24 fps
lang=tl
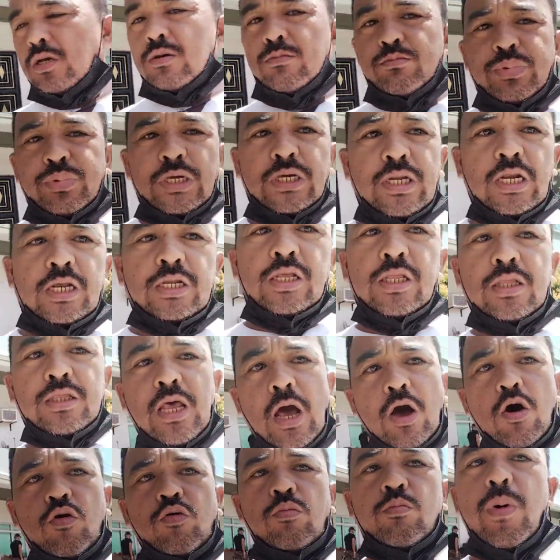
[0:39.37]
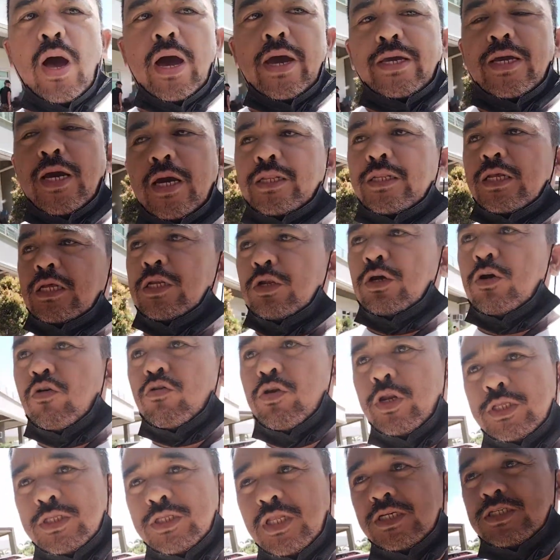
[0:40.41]
Pira ng taong bayan na
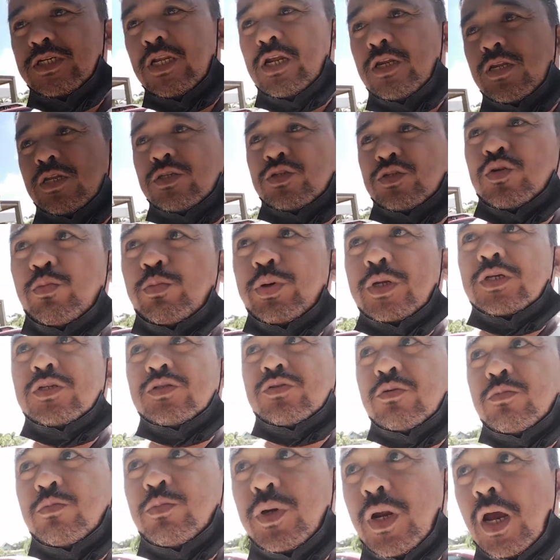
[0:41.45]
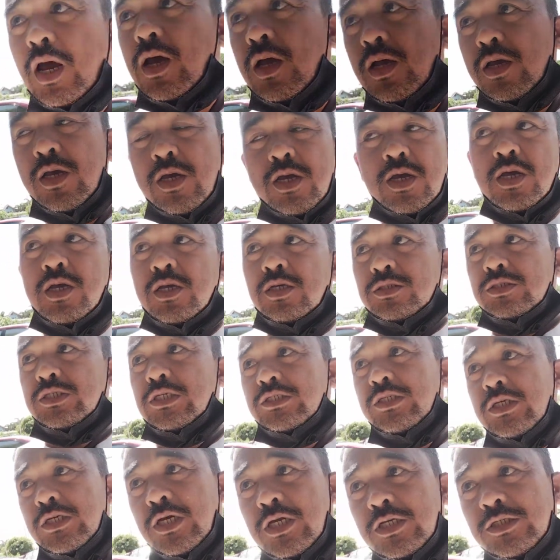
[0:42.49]
nanguligtas lang na sobra-sobra sa
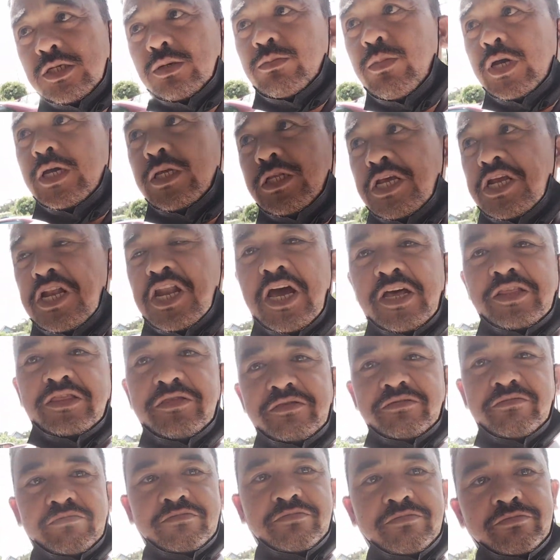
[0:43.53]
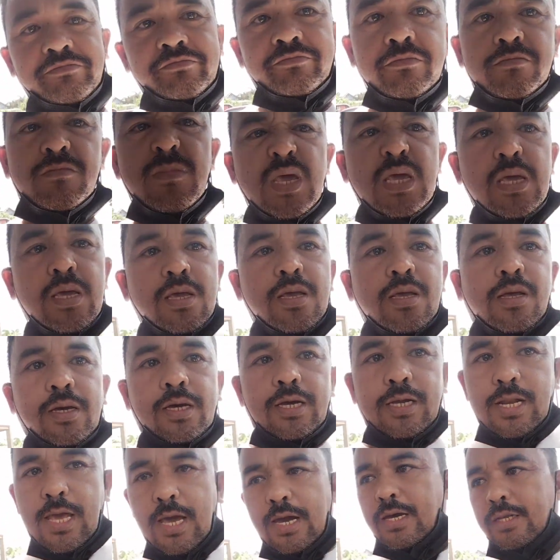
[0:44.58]
singil sa Maynilad.
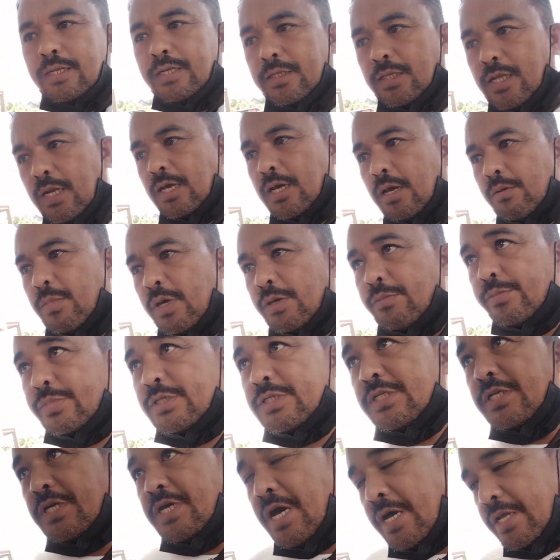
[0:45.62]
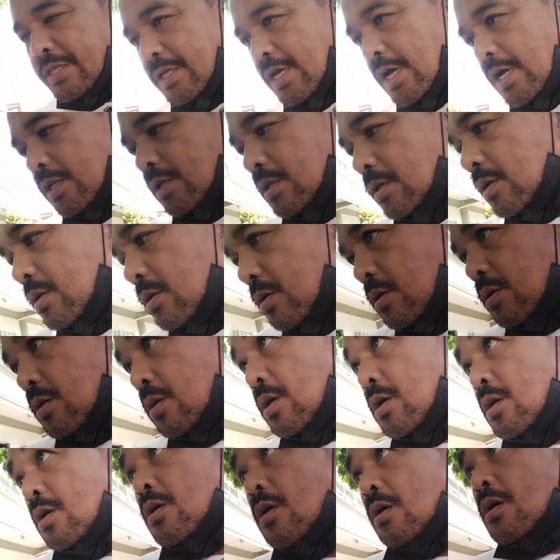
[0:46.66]
Kailangan na talaga maimbestigahan yan.
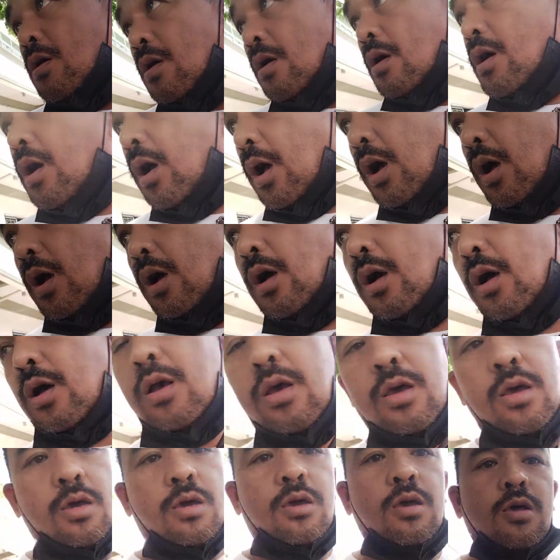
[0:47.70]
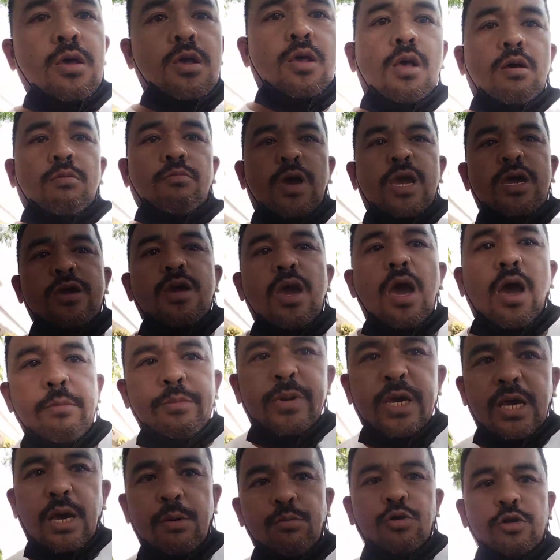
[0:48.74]
Ah... Uh, may
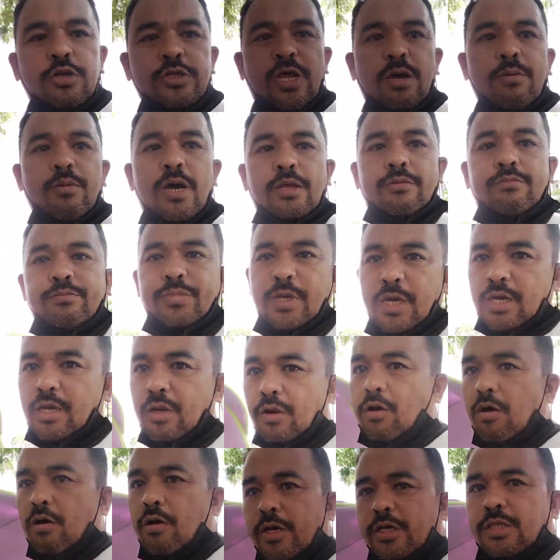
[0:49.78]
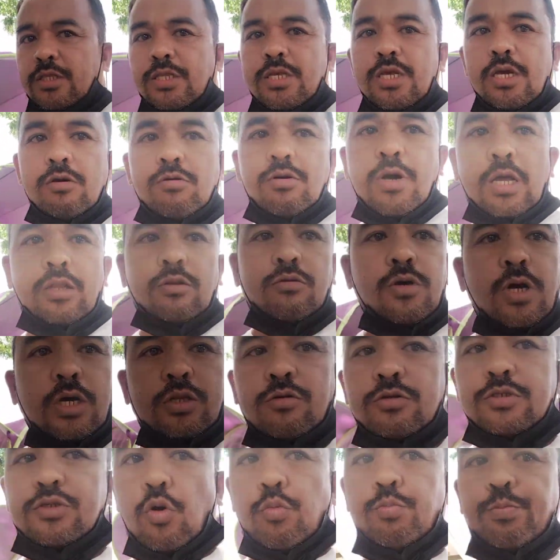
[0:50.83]
amicable naman, pero hindi yung
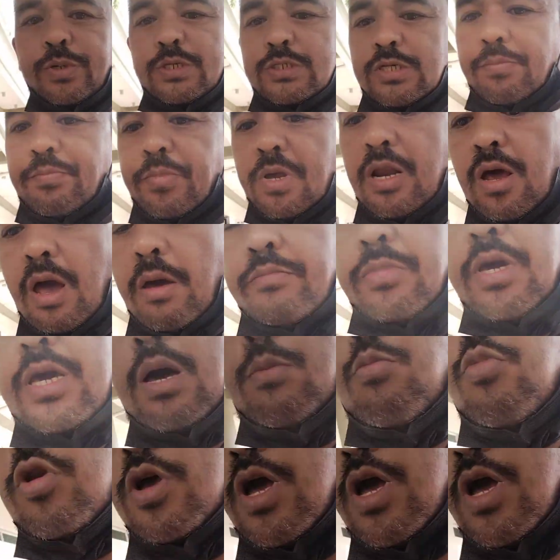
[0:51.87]
ganun-ganun. Sa umpisa pa lang, amicable